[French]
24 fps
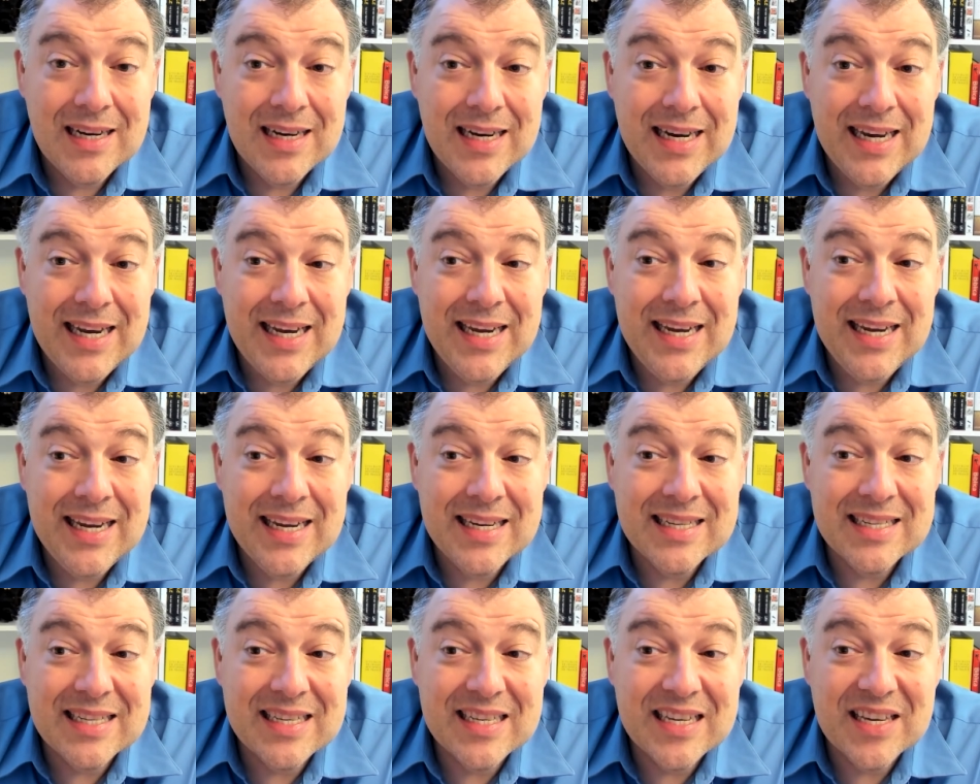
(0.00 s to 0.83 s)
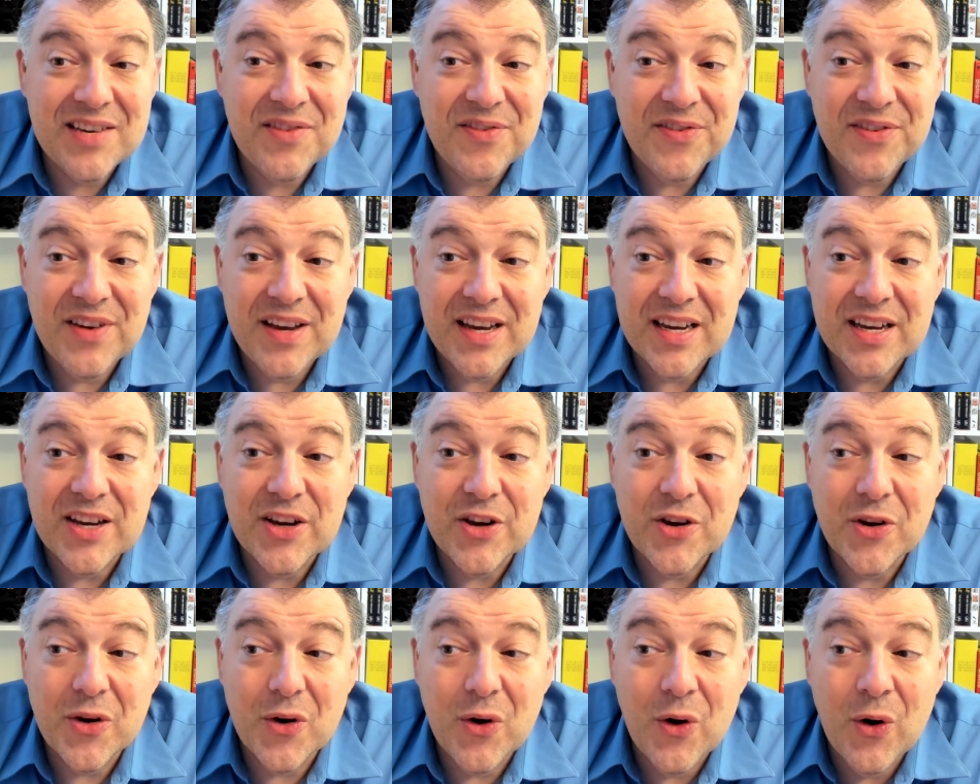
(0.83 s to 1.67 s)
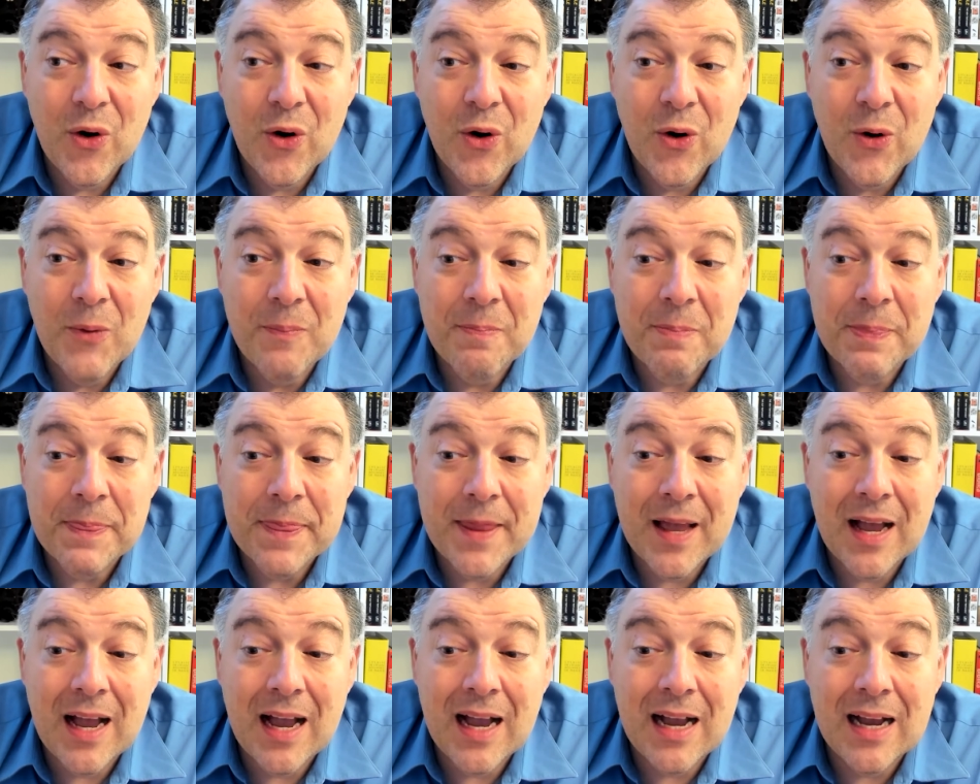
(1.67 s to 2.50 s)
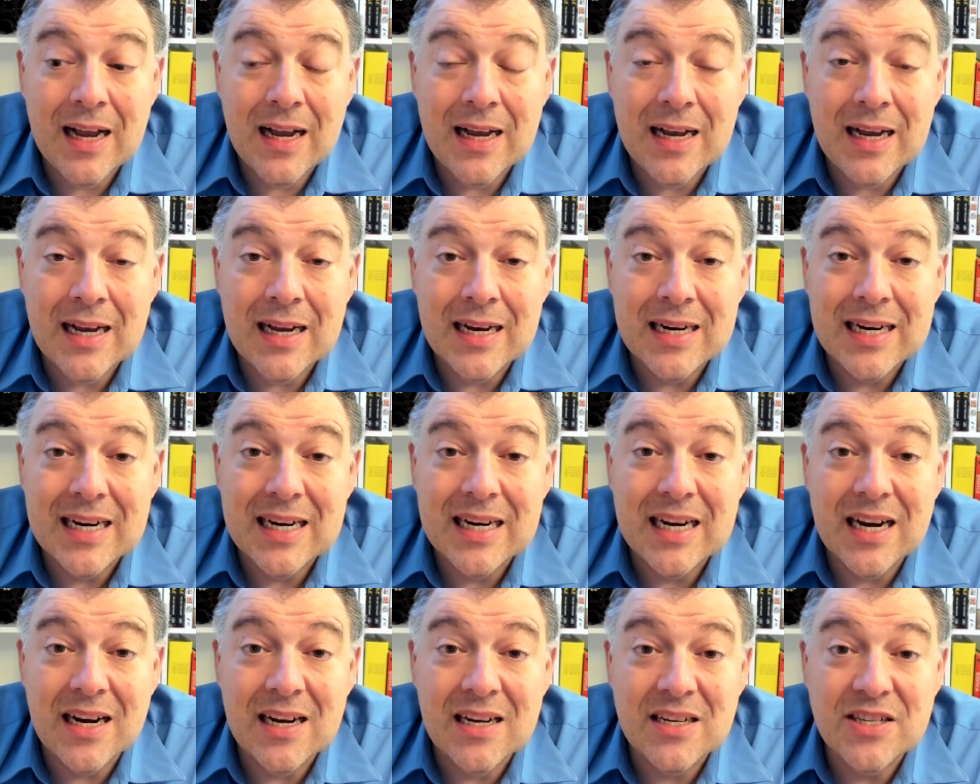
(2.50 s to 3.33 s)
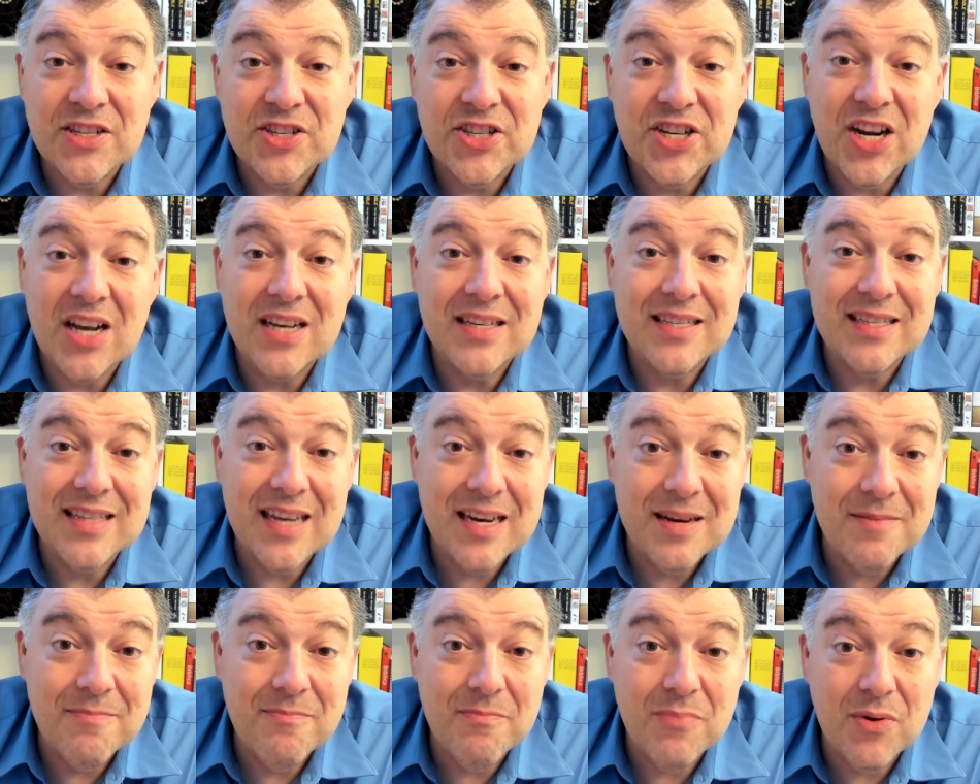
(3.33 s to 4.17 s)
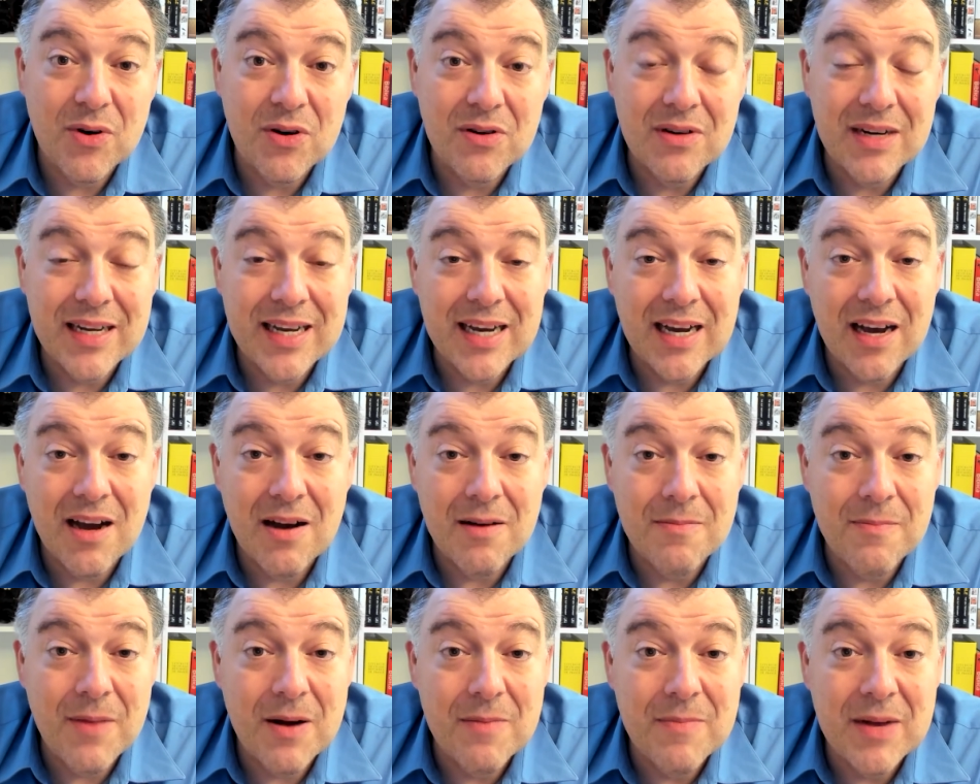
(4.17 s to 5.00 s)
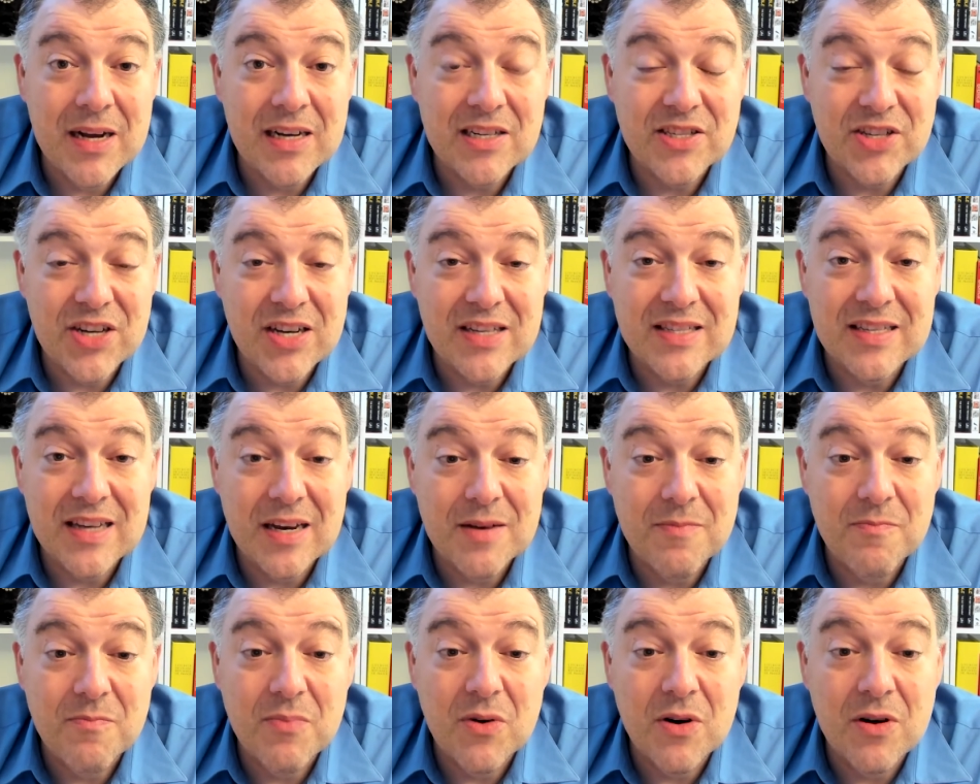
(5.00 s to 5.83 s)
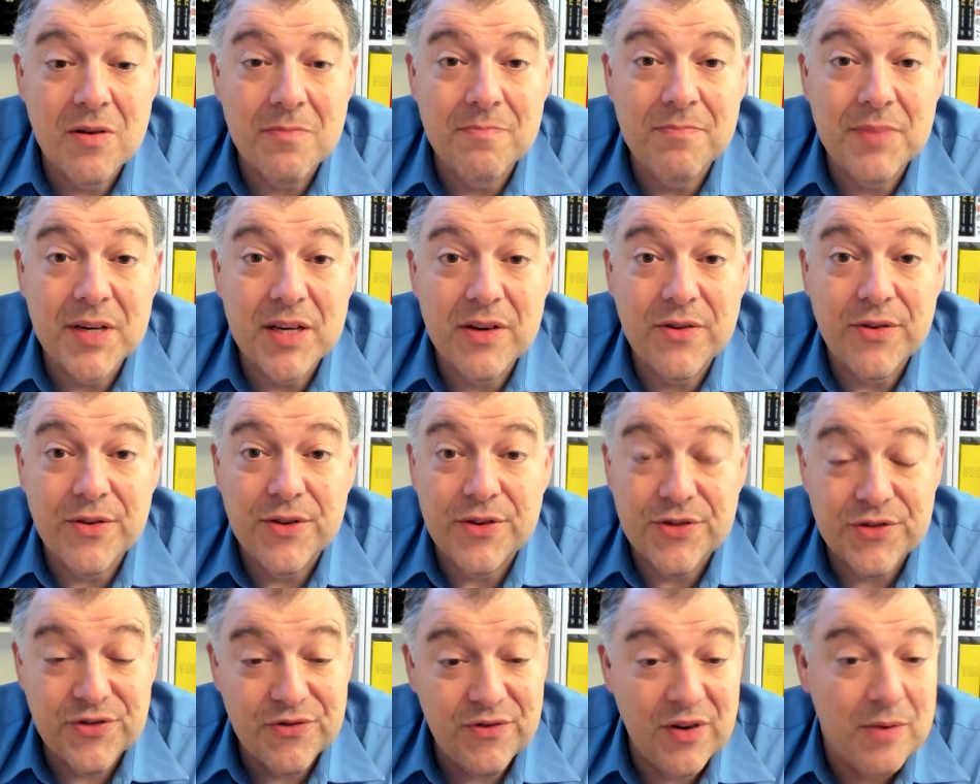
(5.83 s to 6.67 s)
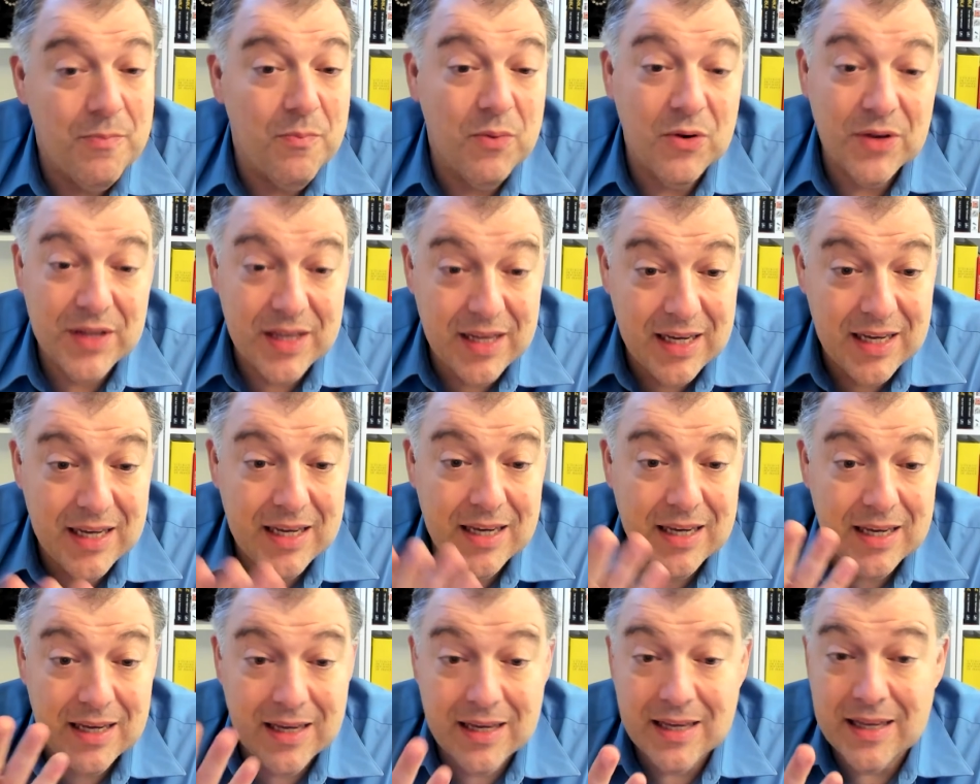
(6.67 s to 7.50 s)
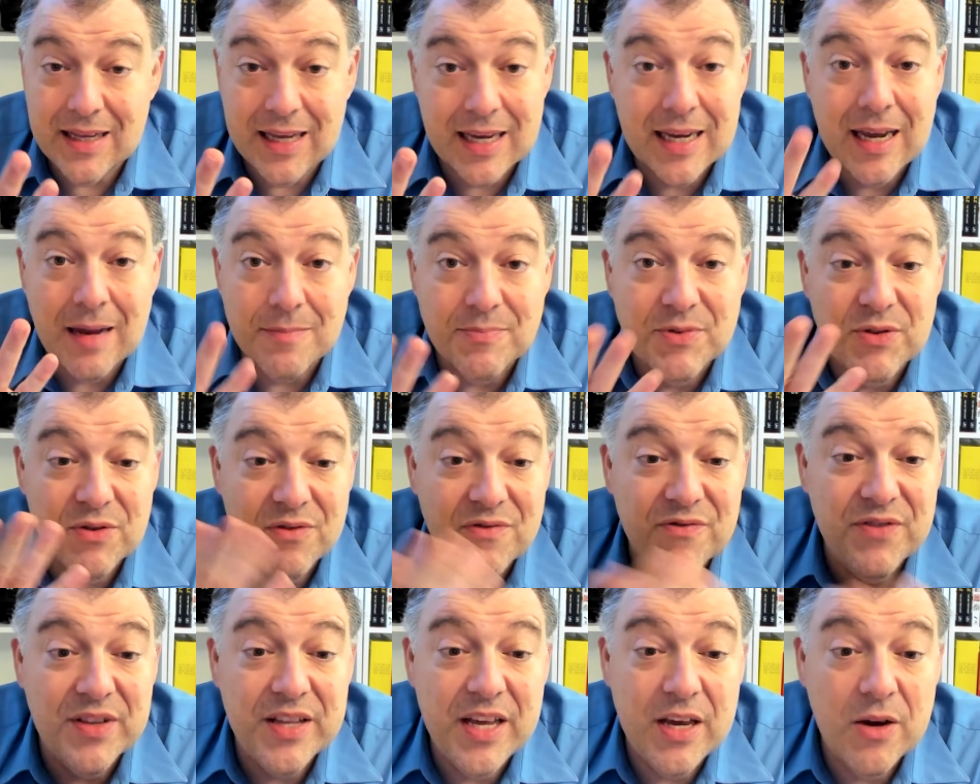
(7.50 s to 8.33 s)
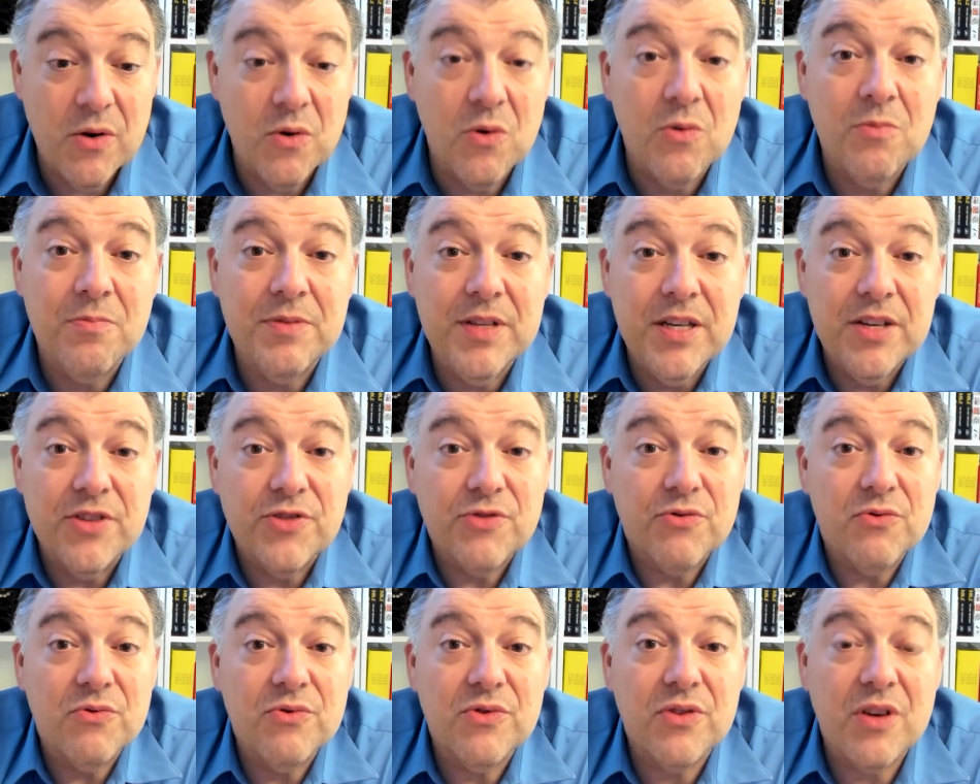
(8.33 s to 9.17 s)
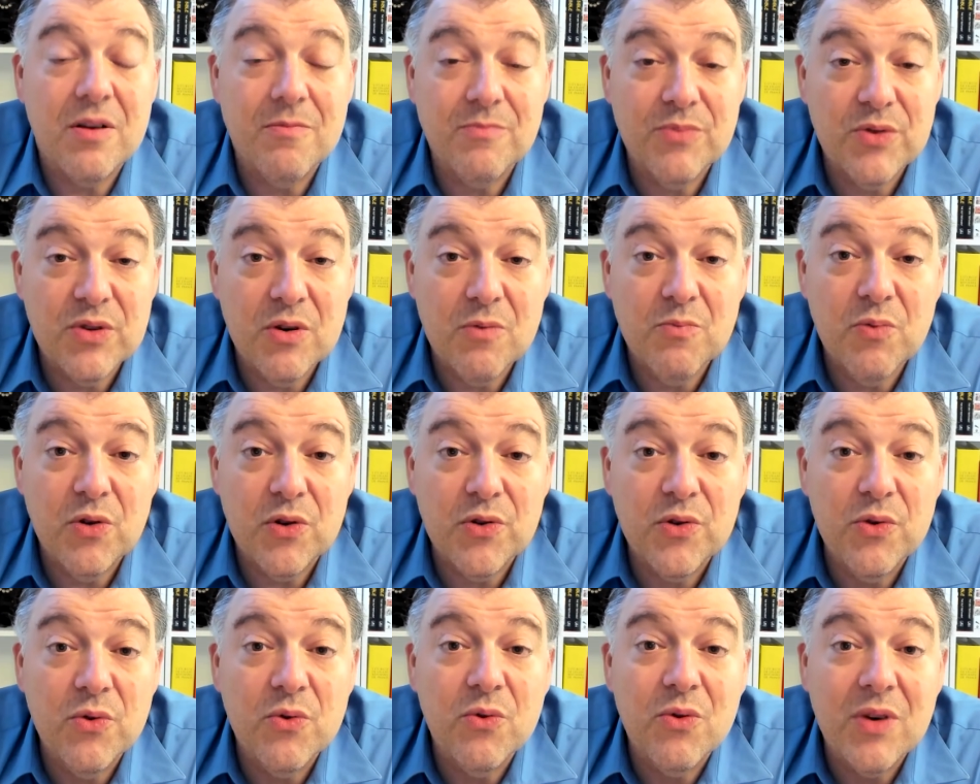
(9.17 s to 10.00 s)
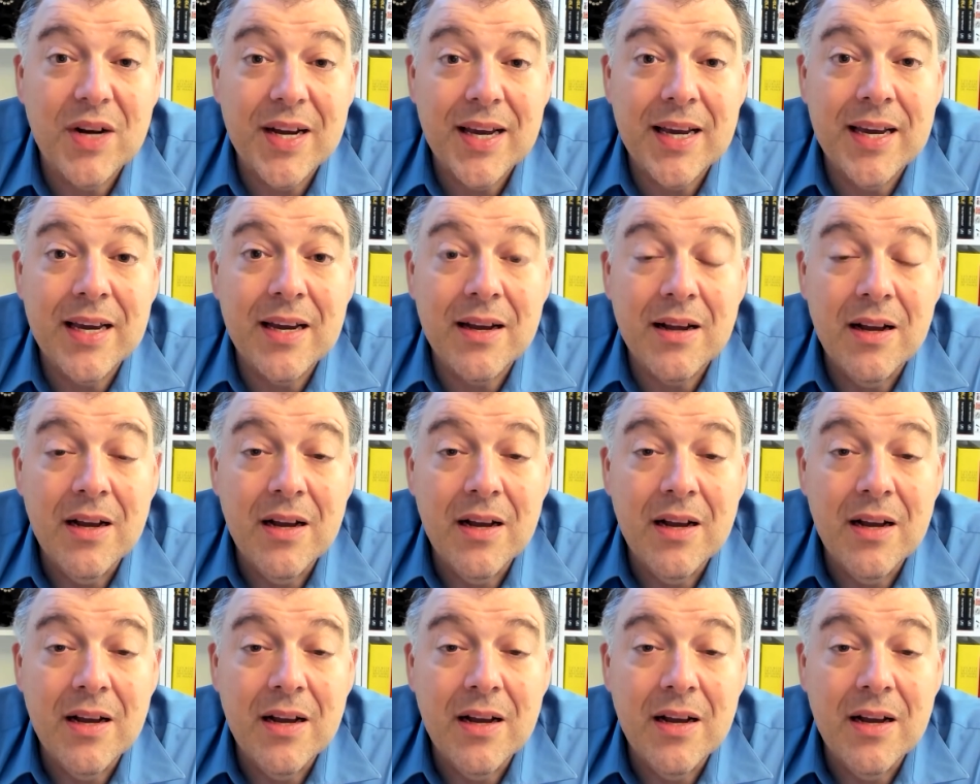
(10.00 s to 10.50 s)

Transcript: Et ce qui fait que euh, quand j'enseigne pas, les rares moments que j'enseigne pas, puis que je fais pas des, capsules vidéo, puis des choses comme ça pour nourrir